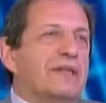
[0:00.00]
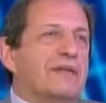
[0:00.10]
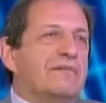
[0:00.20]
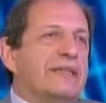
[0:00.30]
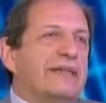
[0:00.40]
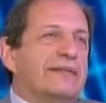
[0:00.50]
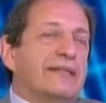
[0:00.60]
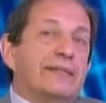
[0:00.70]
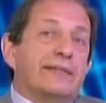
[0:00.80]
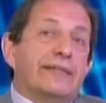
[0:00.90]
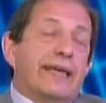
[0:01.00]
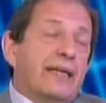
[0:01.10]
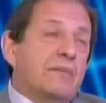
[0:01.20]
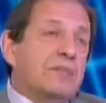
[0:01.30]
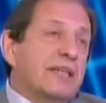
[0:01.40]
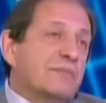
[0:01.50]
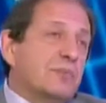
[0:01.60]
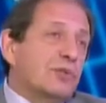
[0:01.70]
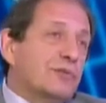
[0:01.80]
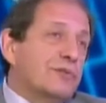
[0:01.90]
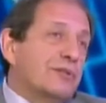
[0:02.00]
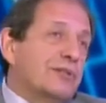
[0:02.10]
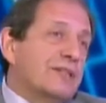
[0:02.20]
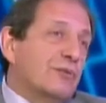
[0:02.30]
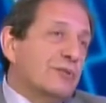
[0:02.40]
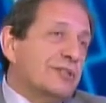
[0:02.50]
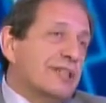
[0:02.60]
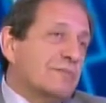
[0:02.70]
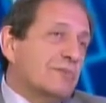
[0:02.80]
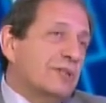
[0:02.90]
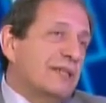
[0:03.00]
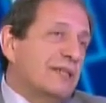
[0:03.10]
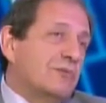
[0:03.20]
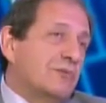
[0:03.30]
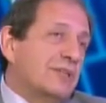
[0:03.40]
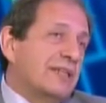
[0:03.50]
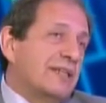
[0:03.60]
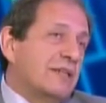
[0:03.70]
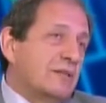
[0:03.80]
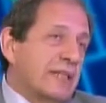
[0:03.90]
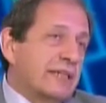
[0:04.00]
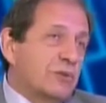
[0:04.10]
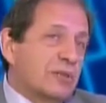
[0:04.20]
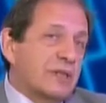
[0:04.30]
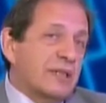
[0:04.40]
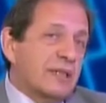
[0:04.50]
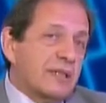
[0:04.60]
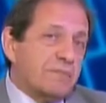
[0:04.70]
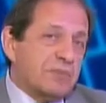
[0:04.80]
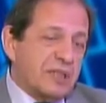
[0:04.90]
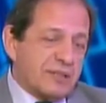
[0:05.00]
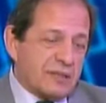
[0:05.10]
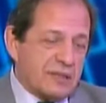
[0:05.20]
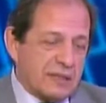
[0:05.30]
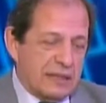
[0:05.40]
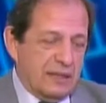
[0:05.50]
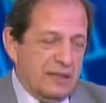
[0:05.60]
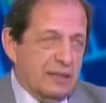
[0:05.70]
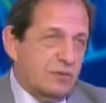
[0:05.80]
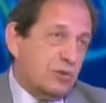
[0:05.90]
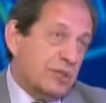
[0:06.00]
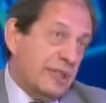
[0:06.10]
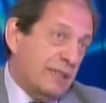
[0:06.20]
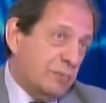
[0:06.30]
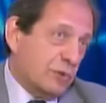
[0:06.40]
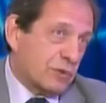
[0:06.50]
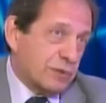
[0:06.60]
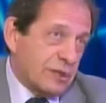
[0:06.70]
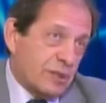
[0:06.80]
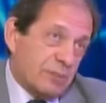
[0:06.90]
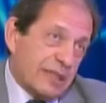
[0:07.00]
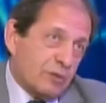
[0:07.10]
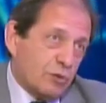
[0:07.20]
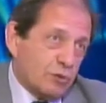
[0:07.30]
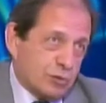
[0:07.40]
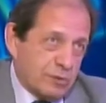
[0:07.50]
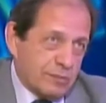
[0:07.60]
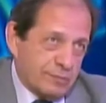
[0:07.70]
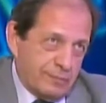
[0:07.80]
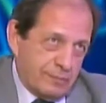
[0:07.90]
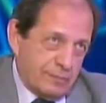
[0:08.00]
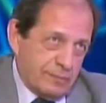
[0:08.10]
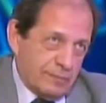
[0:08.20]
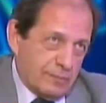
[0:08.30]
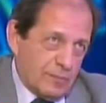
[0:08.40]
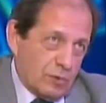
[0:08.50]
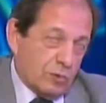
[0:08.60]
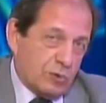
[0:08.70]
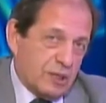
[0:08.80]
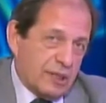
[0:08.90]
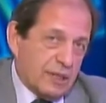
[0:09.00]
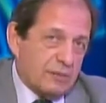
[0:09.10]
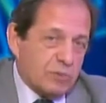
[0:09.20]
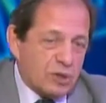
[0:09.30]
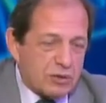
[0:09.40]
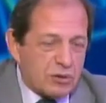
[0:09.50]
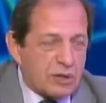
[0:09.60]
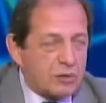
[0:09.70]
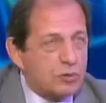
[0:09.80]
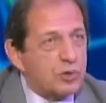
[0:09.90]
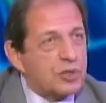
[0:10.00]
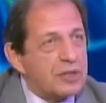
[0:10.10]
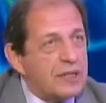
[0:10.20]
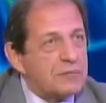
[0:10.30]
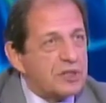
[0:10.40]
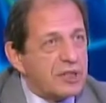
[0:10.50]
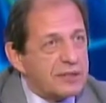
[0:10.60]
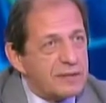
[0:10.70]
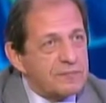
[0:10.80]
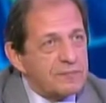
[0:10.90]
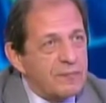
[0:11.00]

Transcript: falan filan. E işte yani biraz portföyünde olacak bu 50, %50 yani yukarıya giden piyasada %50 portföyünde banka olsun. Olsun yani. Ha bundan sonraki düşüşte ne yapacaksa